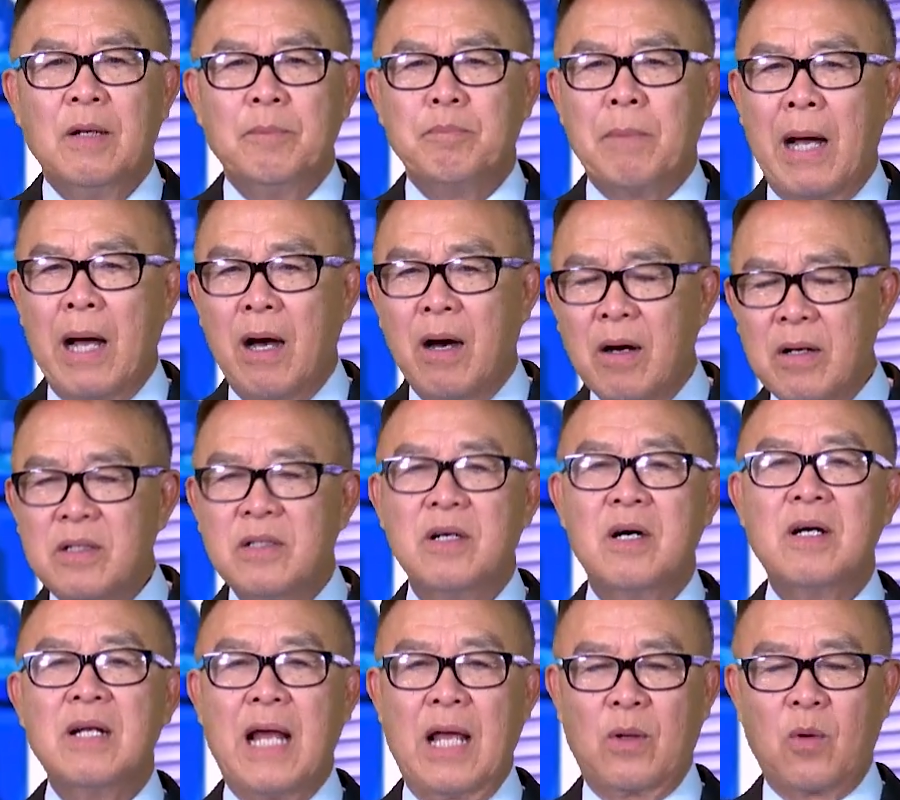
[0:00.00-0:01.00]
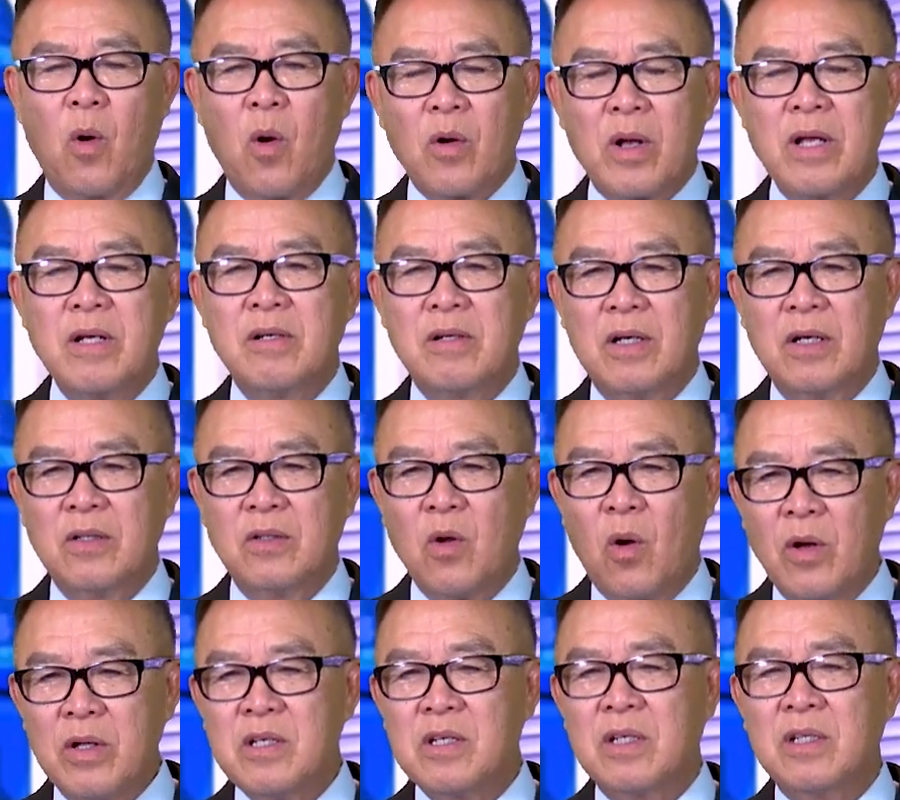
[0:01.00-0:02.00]
Mà hơn nữa lại có cái người
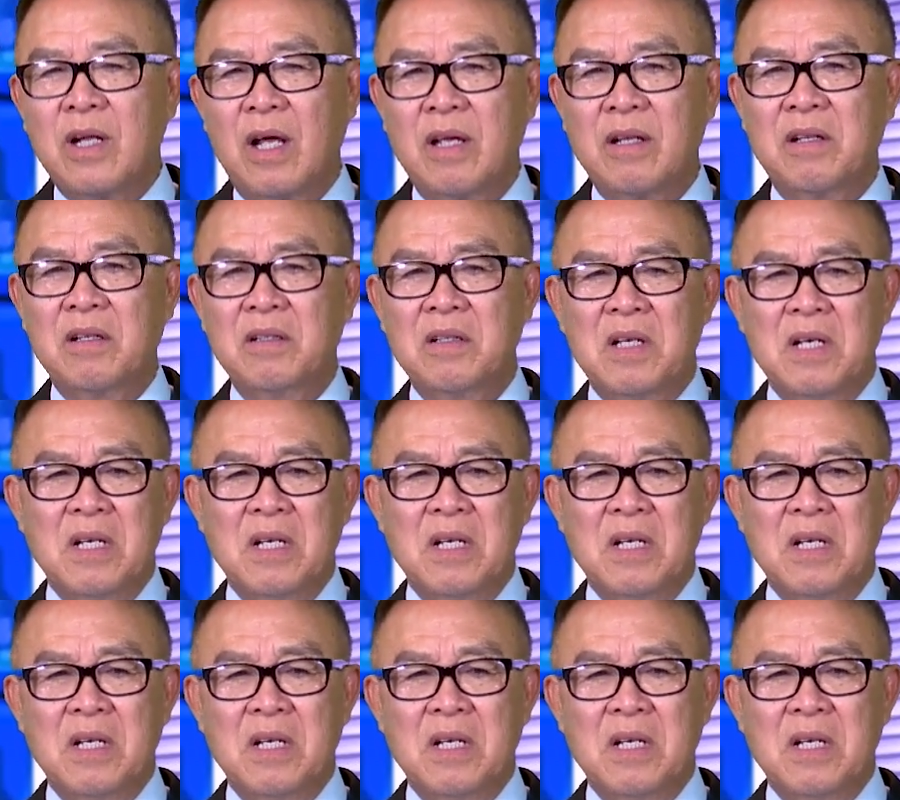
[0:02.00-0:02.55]
nói như thế này, này.